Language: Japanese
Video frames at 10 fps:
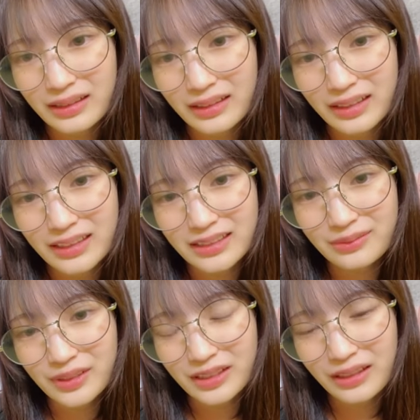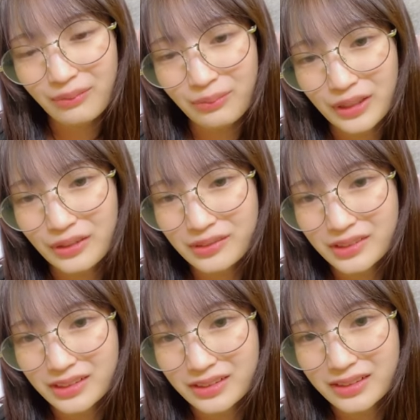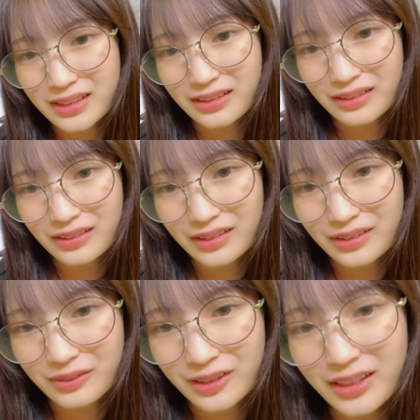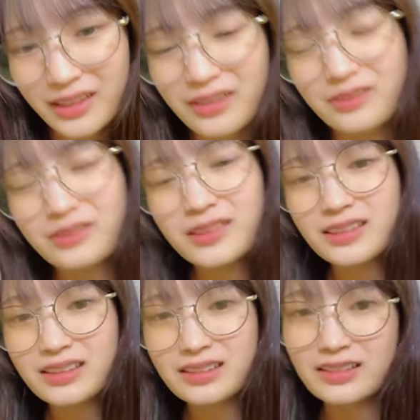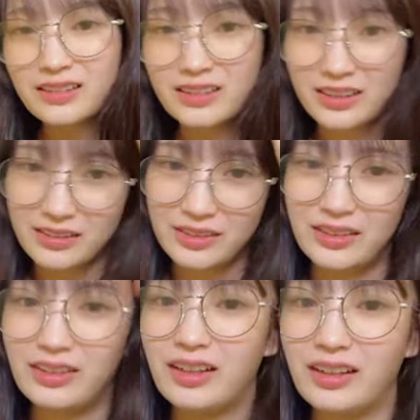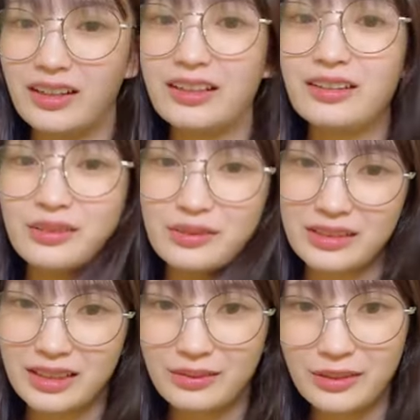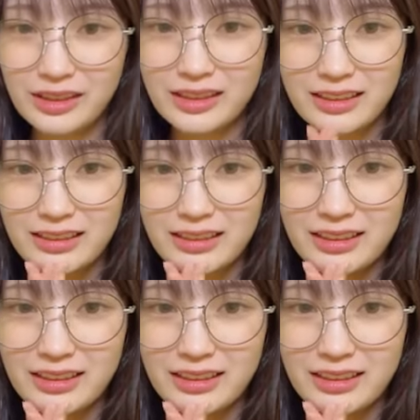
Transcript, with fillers: 配信見てやっぱりおんちゃん好きだなって思うえー、嬉しいなんだそれはありがとうございます